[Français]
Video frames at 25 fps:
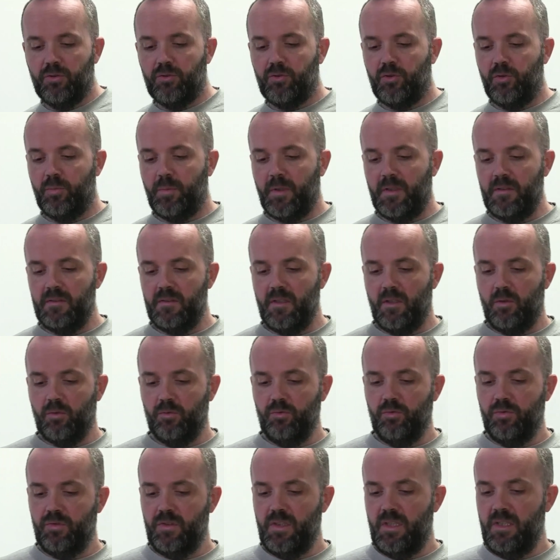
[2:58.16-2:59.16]
entreprise, c'est qu'on
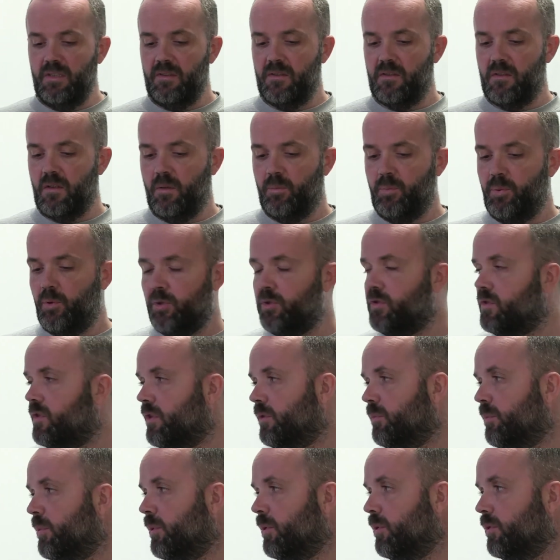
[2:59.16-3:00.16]
utilise 100%
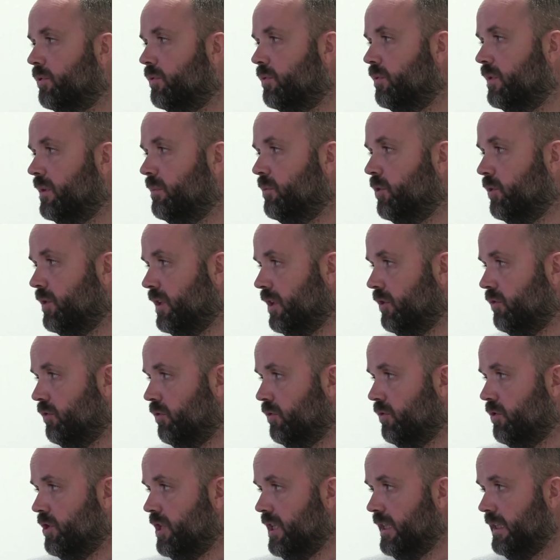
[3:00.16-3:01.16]
de produits
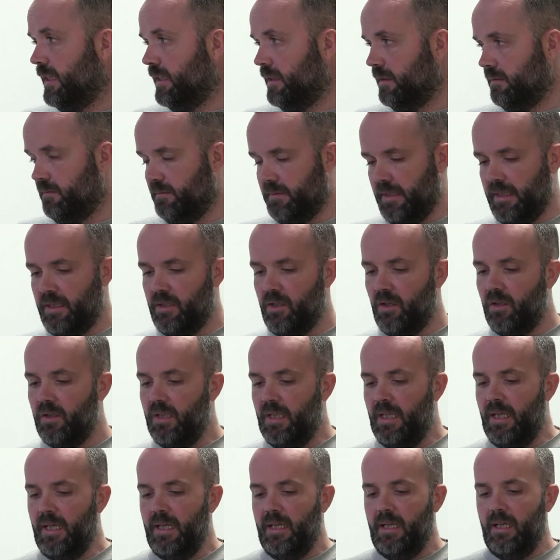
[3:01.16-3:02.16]
biotechnologiques. D'accord
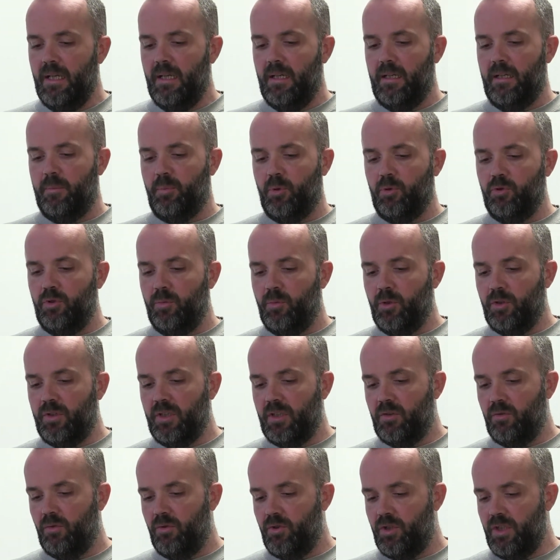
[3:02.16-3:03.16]
Les produits
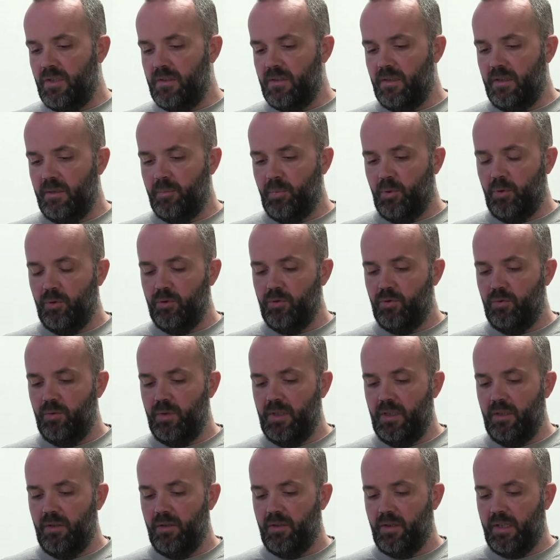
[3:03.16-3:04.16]
biotechnologiques, c'est des
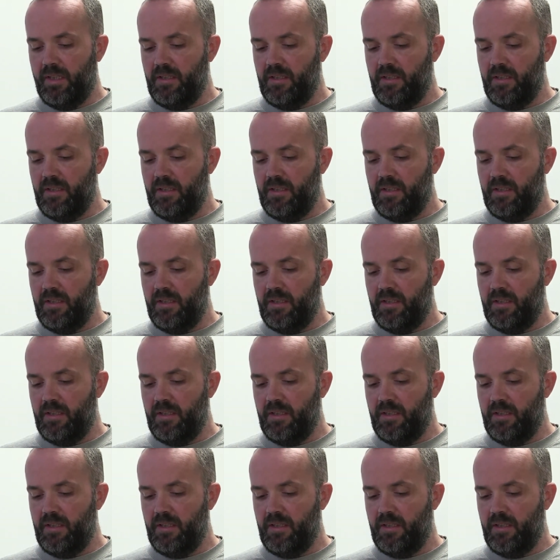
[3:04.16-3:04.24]
produits euh,